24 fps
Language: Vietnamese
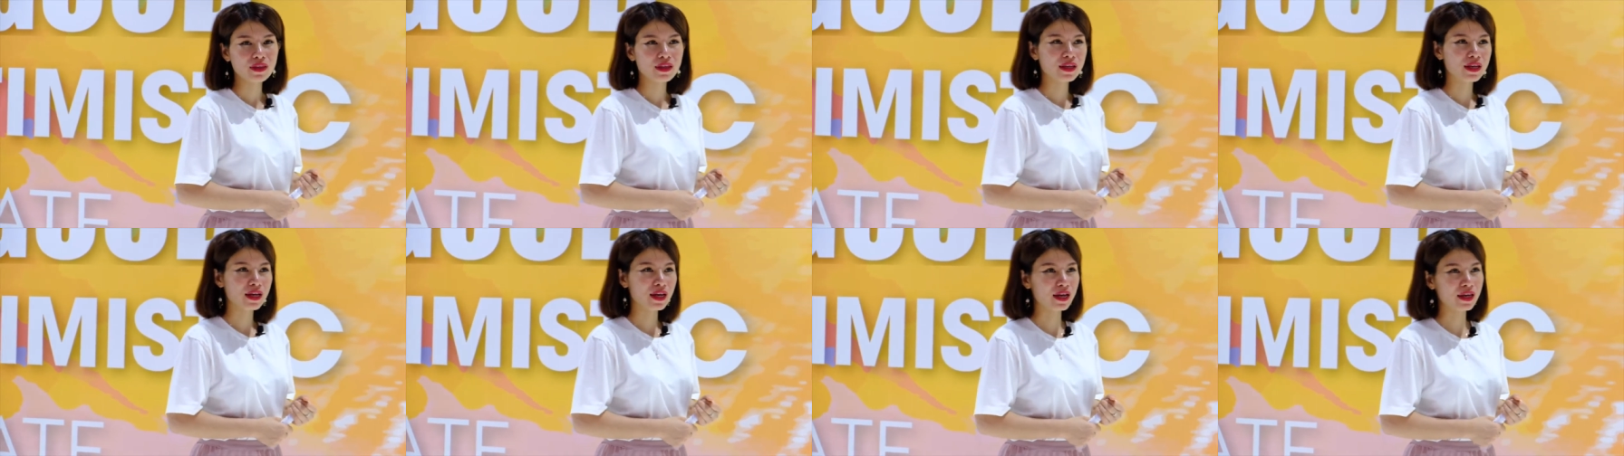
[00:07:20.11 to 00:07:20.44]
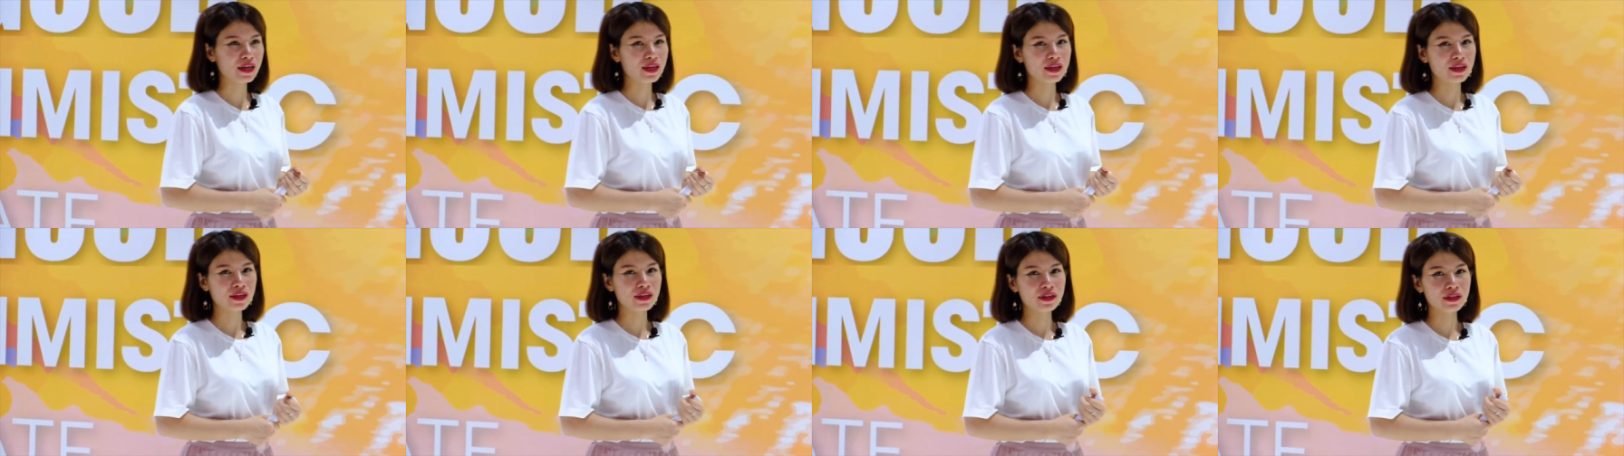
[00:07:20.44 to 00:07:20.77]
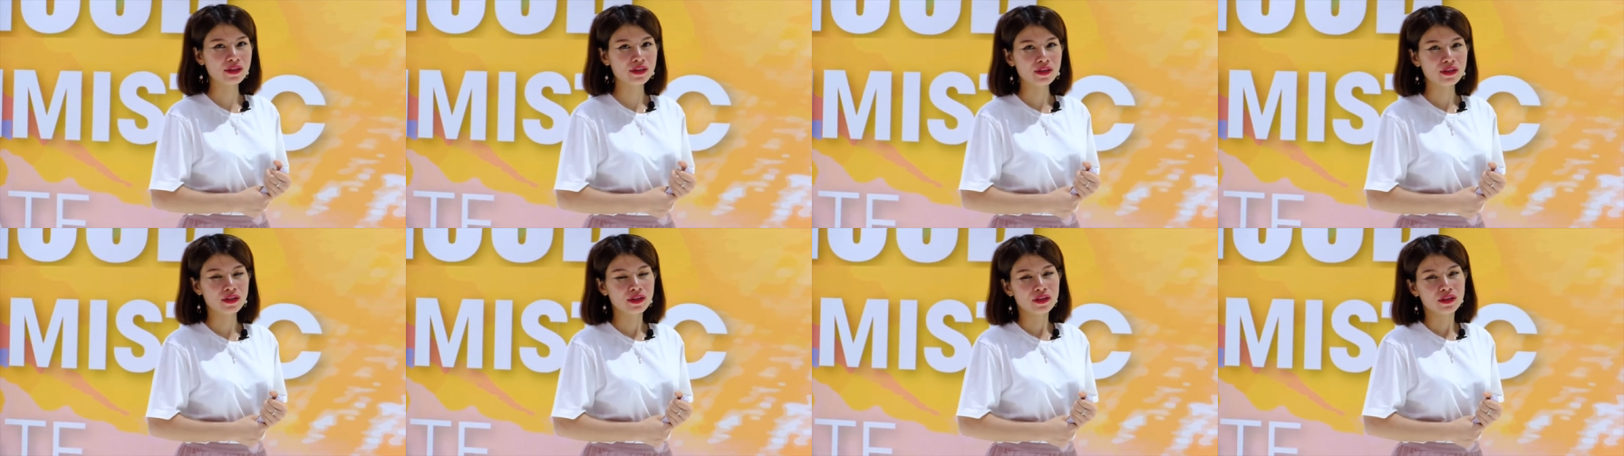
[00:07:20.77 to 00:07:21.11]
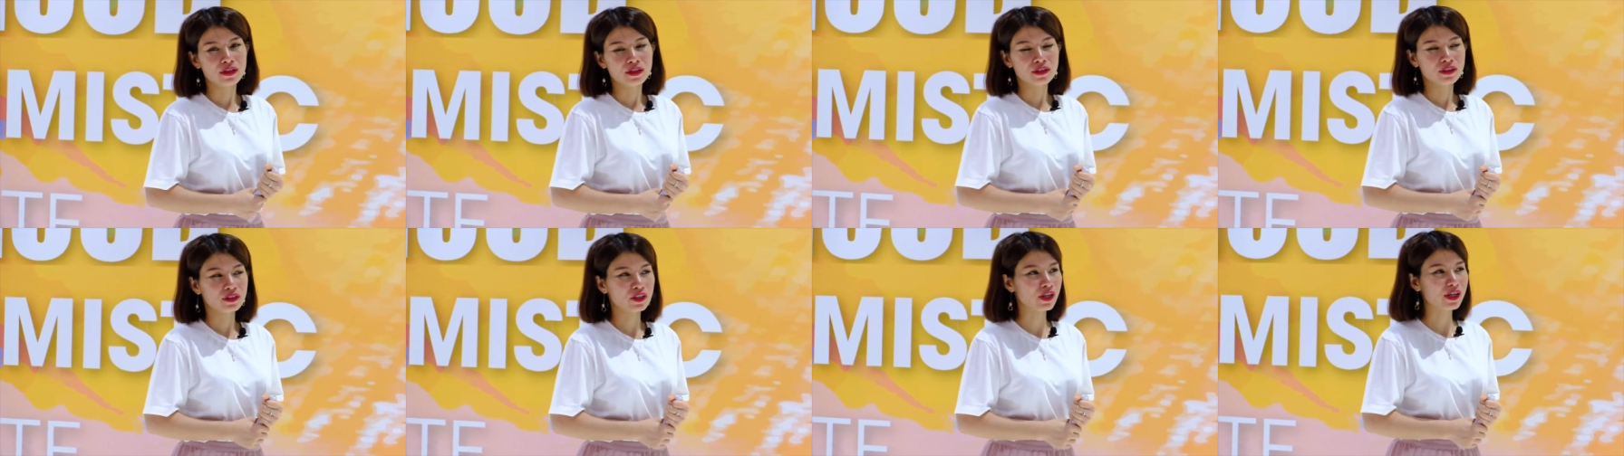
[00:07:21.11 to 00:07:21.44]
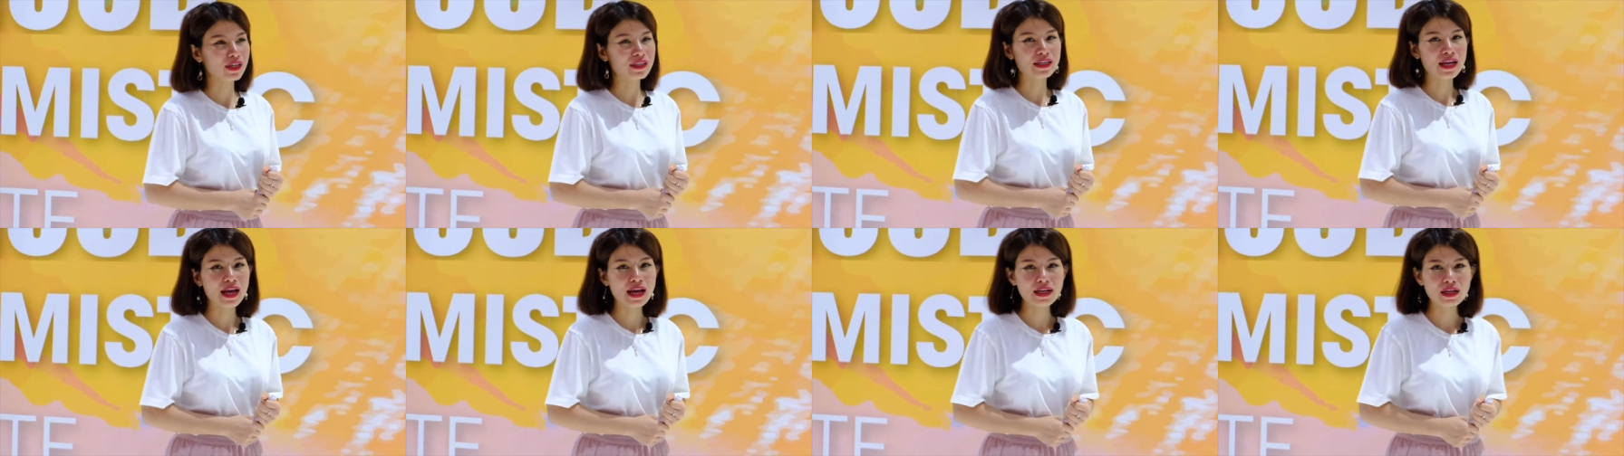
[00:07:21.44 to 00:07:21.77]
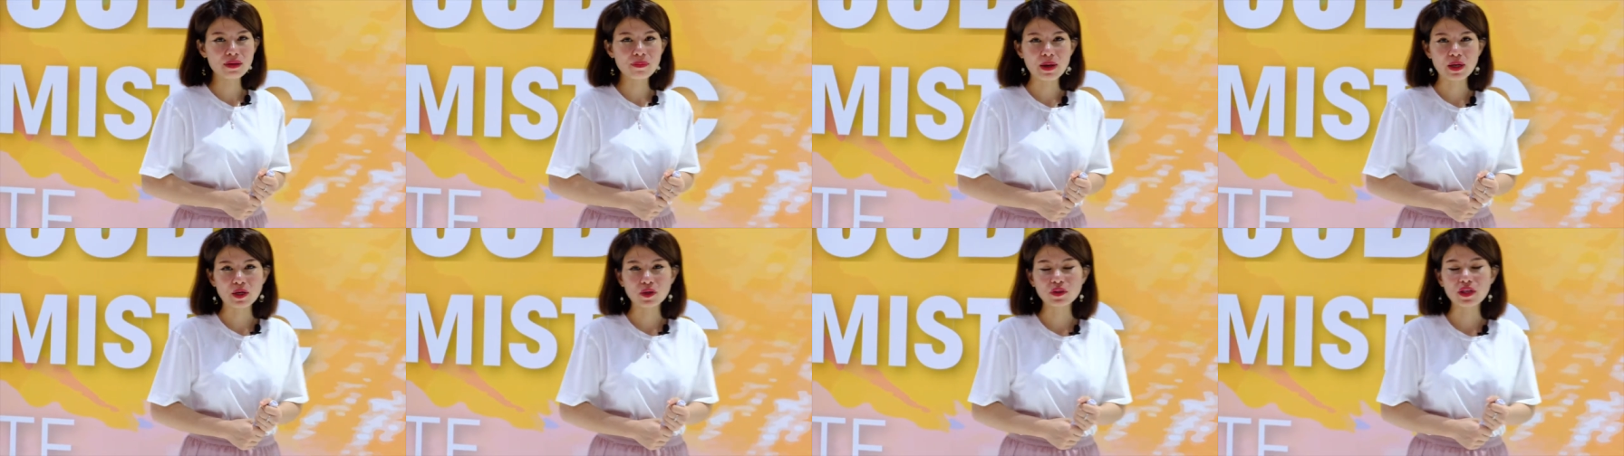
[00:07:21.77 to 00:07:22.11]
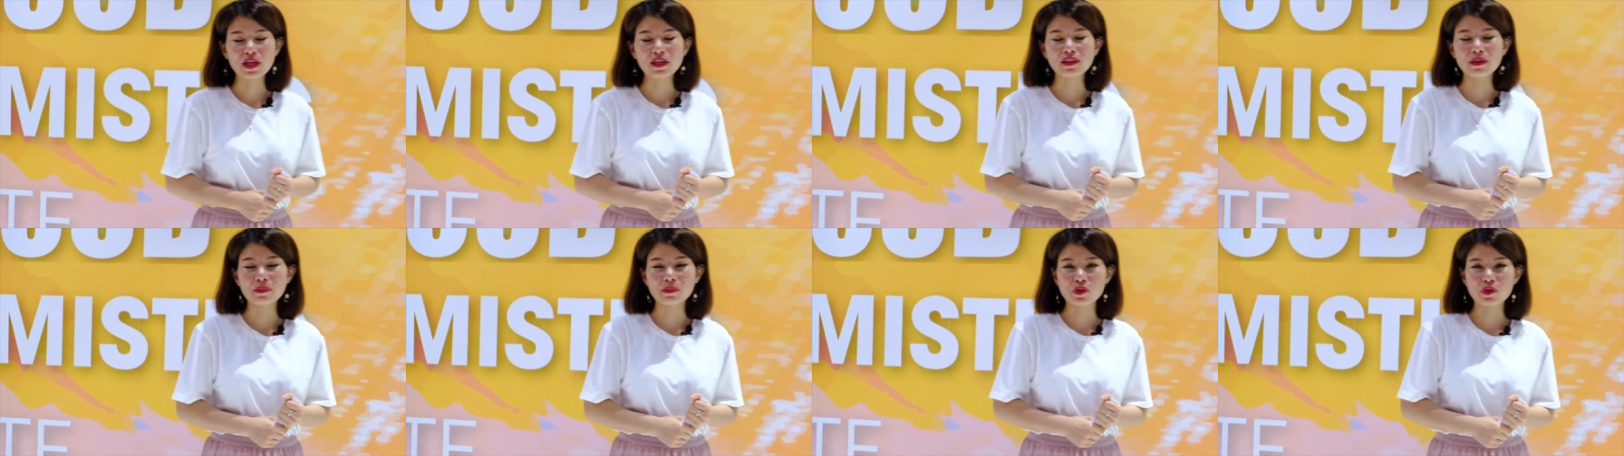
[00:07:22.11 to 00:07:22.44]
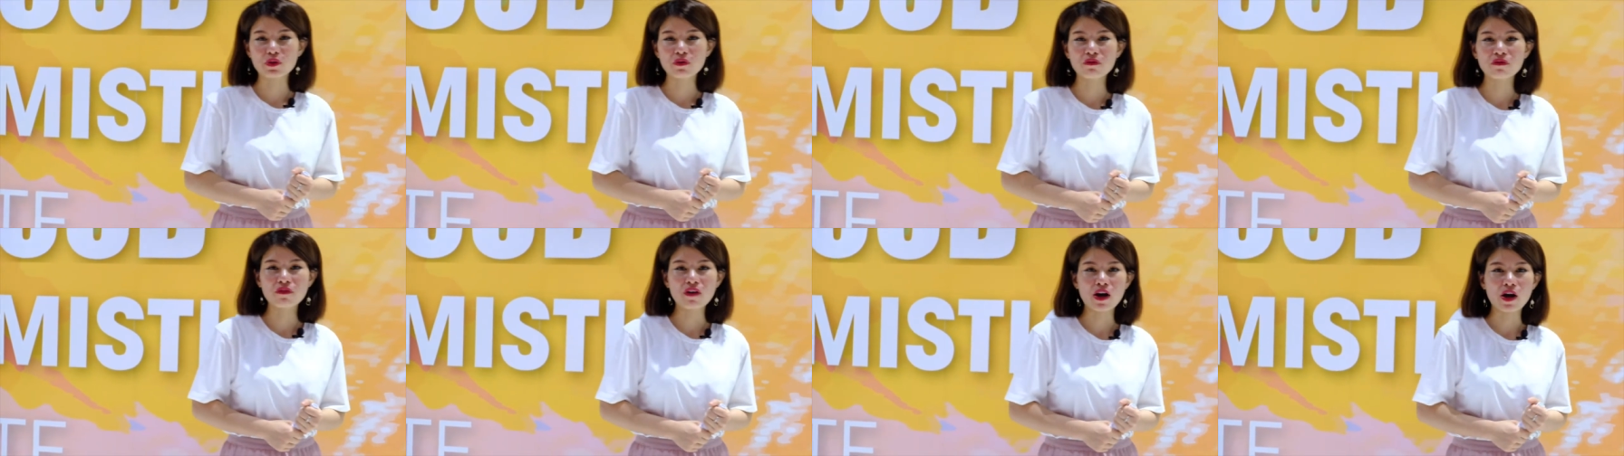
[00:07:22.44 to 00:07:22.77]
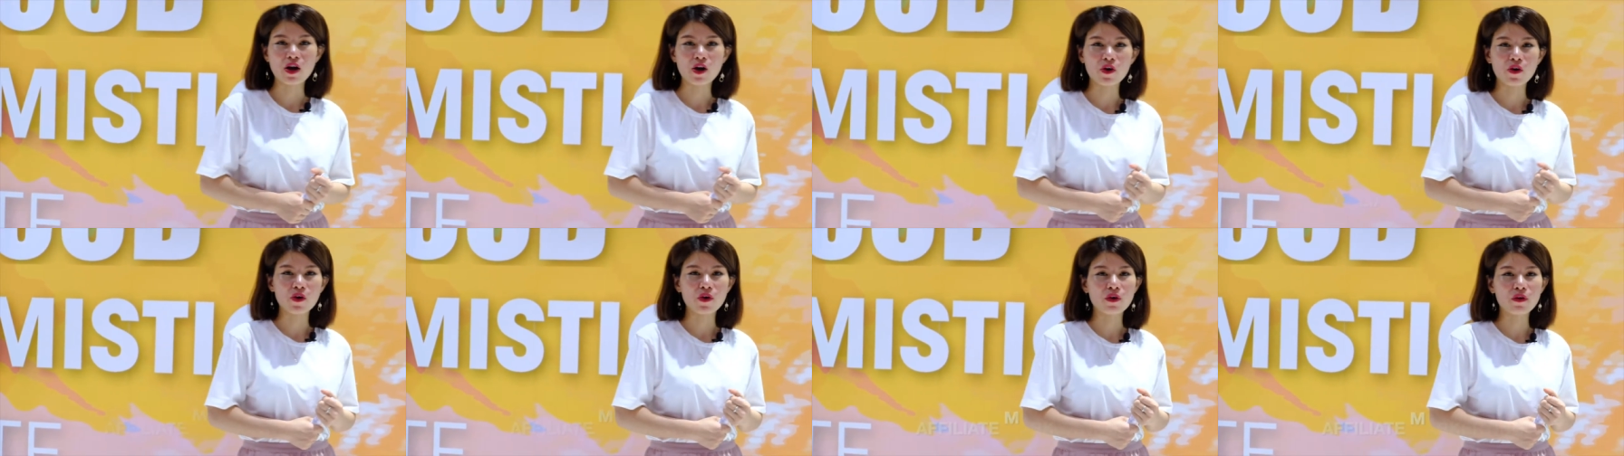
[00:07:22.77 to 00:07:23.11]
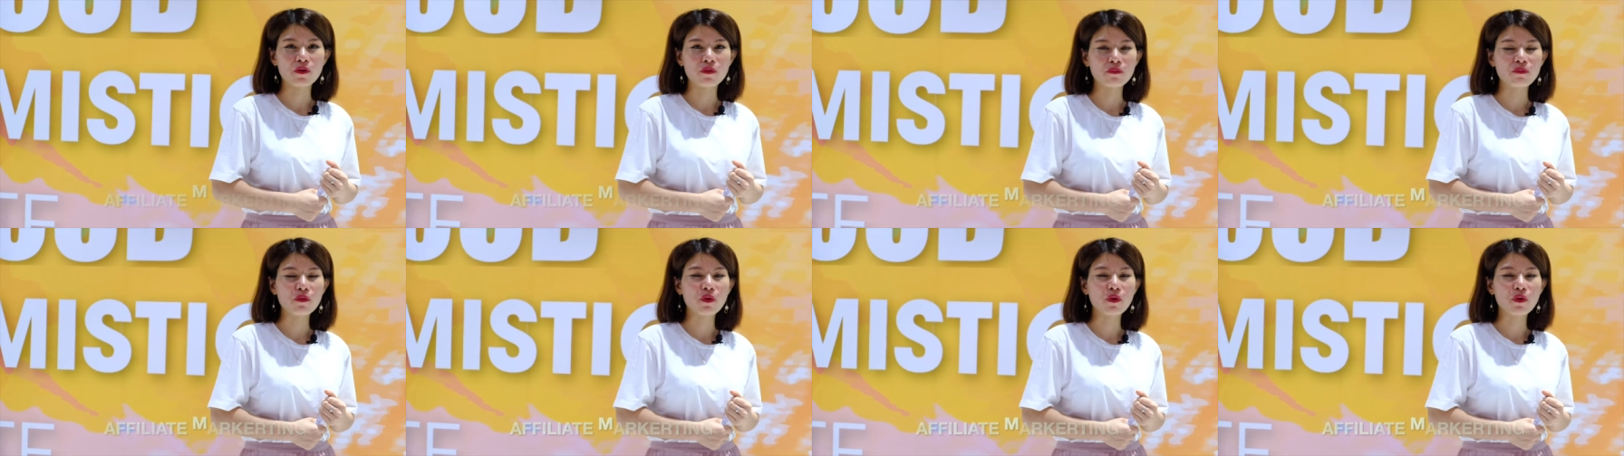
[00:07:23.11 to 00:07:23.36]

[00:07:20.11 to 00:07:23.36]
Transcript: Hay nói cách khác, các bạn có thể tập trung vào